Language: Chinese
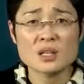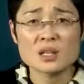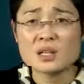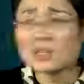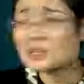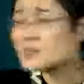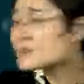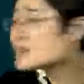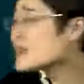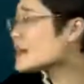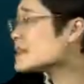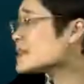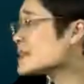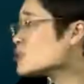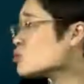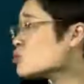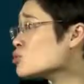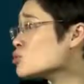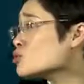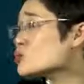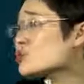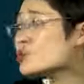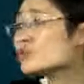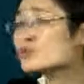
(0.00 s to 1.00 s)
大家都
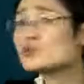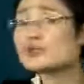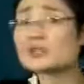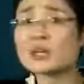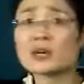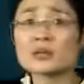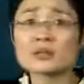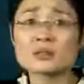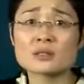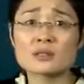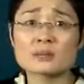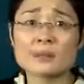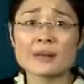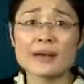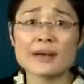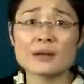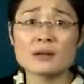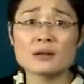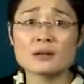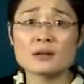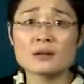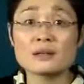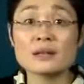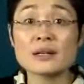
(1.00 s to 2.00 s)
知道就是常识
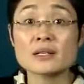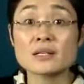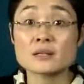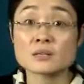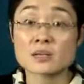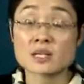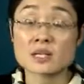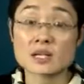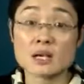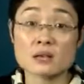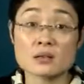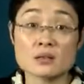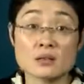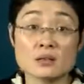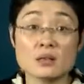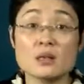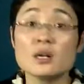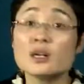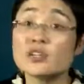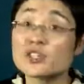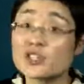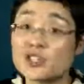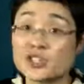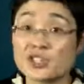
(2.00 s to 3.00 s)
呗。那什么是常识？
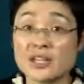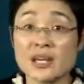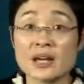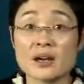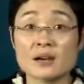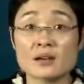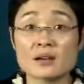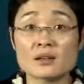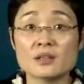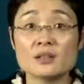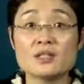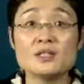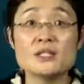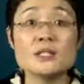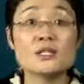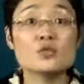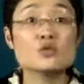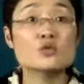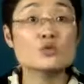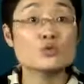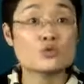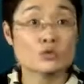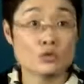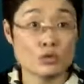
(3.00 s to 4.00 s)
显而易见，
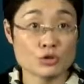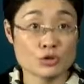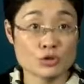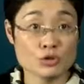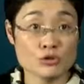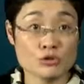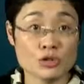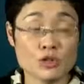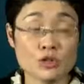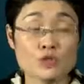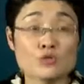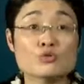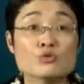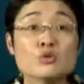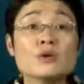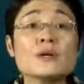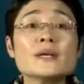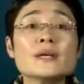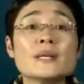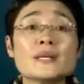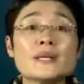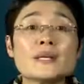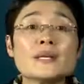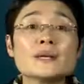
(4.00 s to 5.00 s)
众所周知。所
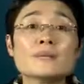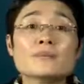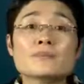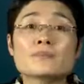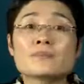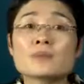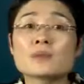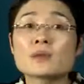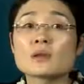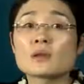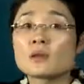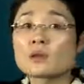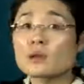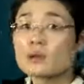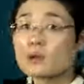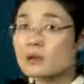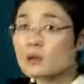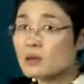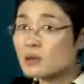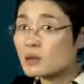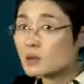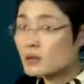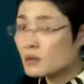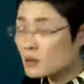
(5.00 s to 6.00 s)
以
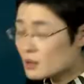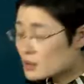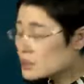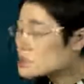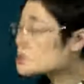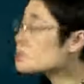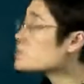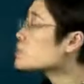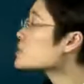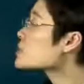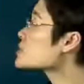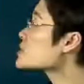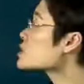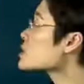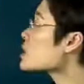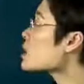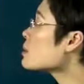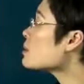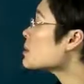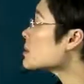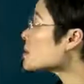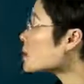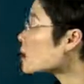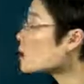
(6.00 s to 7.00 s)
It proves
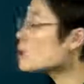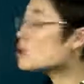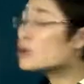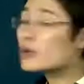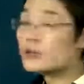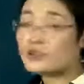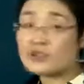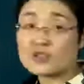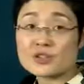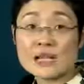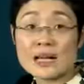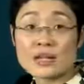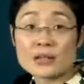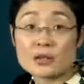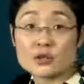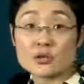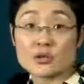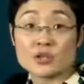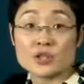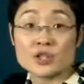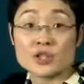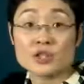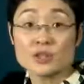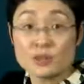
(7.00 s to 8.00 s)
common knowledge that
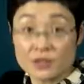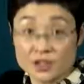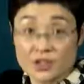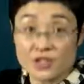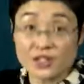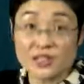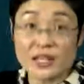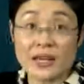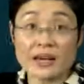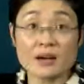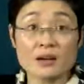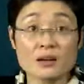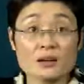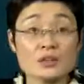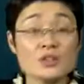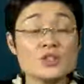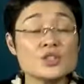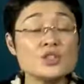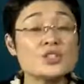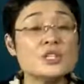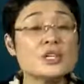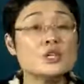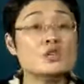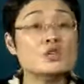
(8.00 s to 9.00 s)
就是显而
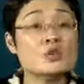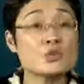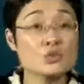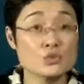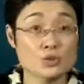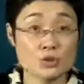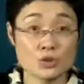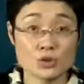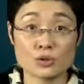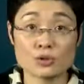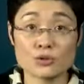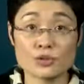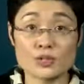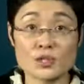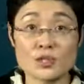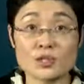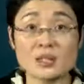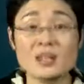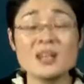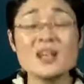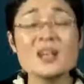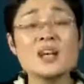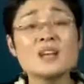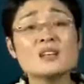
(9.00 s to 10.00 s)
易见，众所周
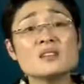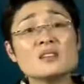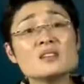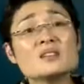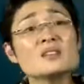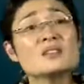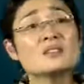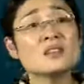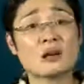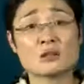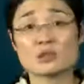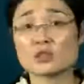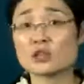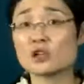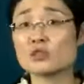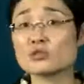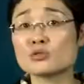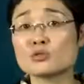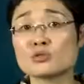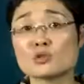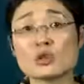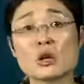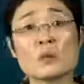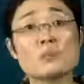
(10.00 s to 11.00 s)
知。你想抄
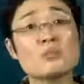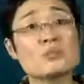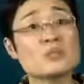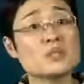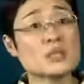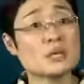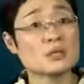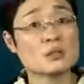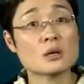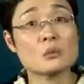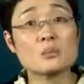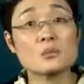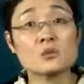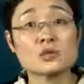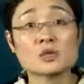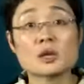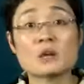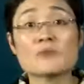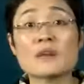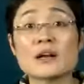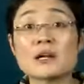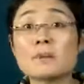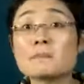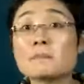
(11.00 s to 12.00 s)
就抄，不想抄不抄，
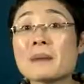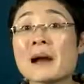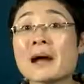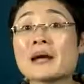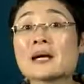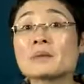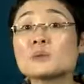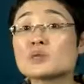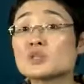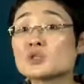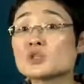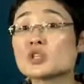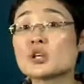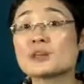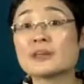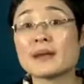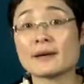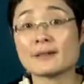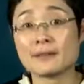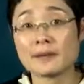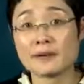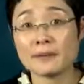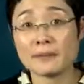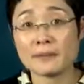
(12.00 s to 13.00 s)
反正八个必须抄两个。